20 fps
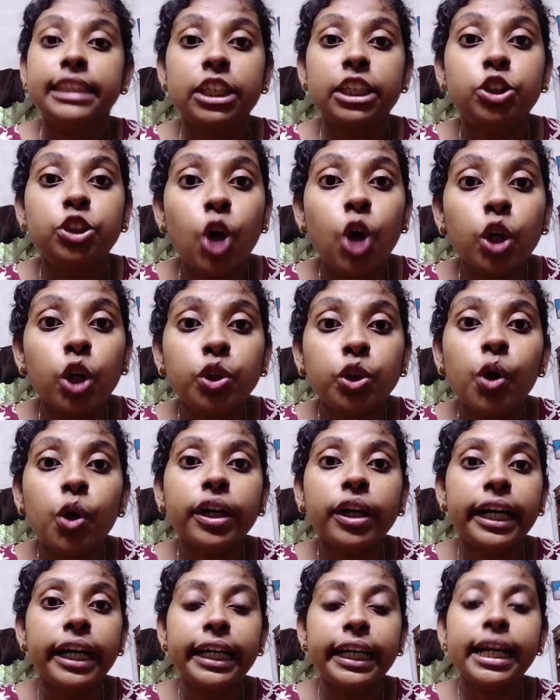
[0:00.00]
যে যত
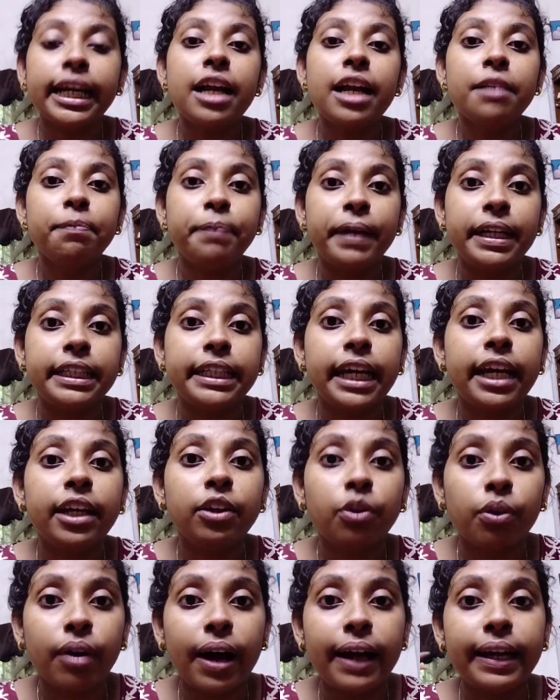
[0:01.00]
ক্রিটিক্যাল
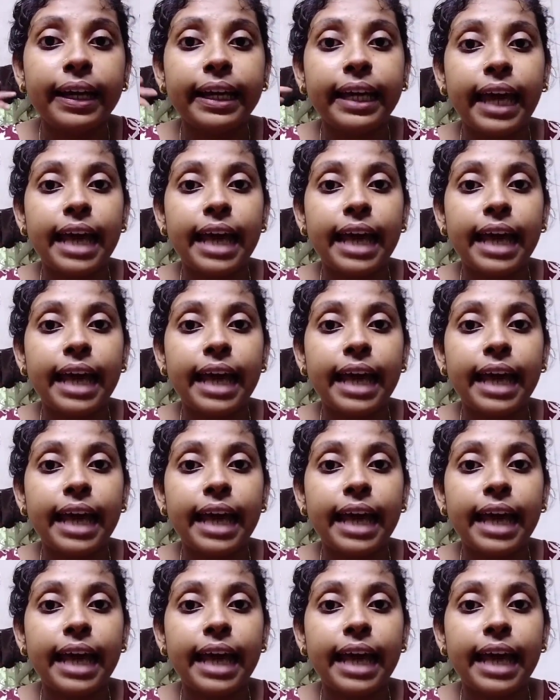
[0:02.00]
পেশেন্ট ওখানে